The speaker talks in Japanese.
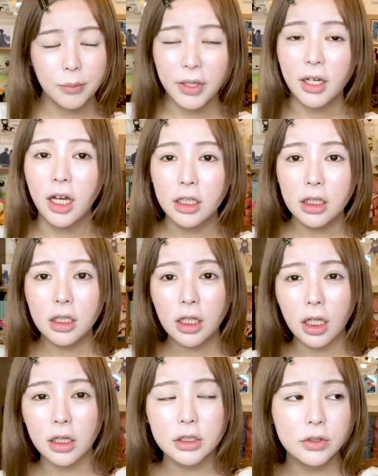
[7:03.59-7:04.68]
まあ、仮に
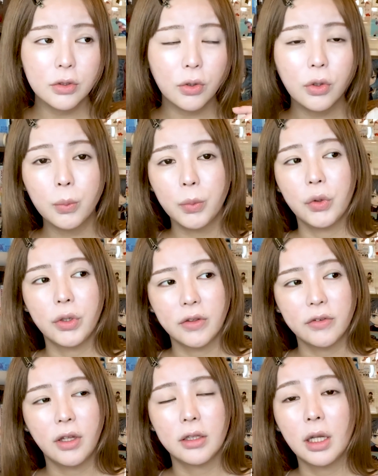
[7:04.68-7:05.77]
ね、私の本名が
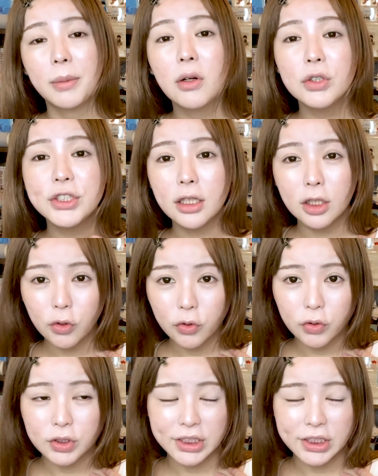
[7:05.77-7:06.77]
さ、タバコちゃんだとする